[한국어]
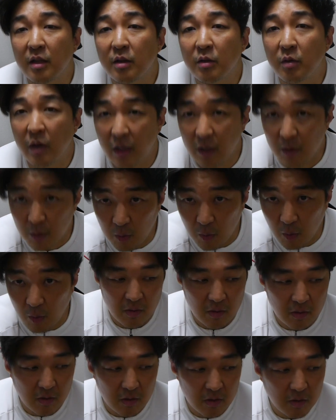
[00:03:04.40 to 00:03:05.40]
수가
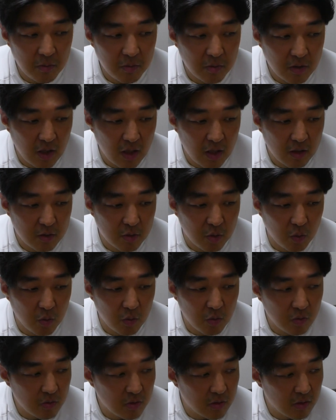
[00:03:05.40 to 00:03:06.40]
있고 그보다
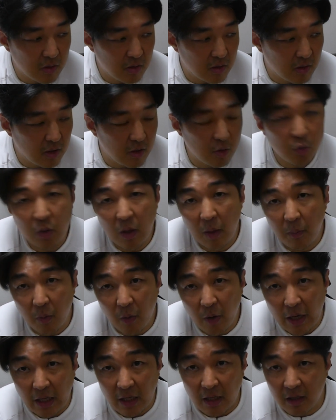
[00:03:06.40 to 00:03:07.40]
좋은 이유가
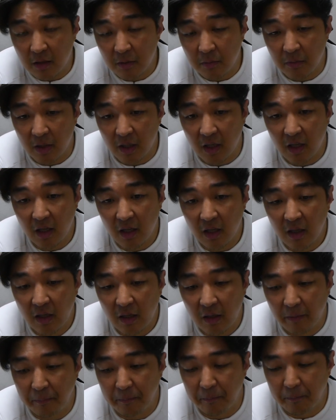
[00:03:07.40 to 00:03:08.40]
뭐가 있겠습니까?
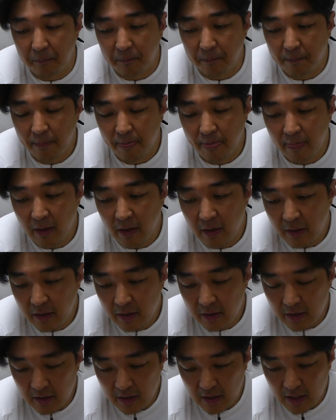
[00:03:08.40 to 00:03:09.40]
음.
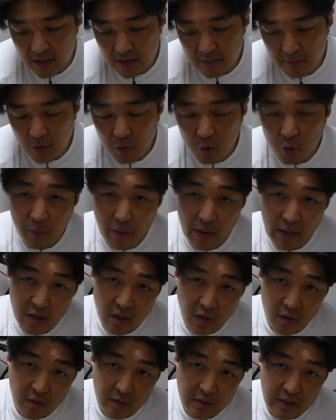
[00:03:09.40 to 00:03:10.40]
하지만 후반
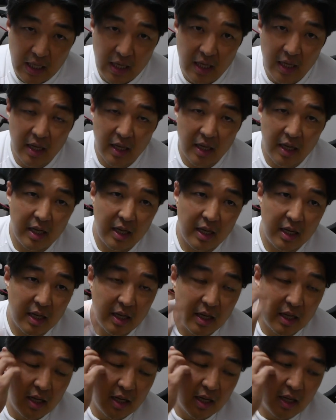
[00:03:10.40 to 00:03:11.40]

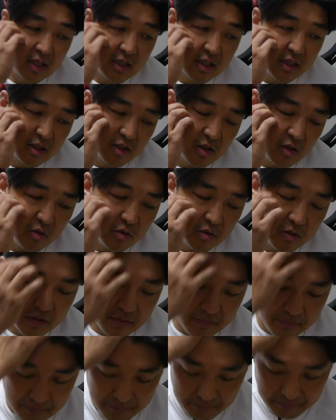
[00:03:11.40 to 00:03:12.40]
경사 같은 경우는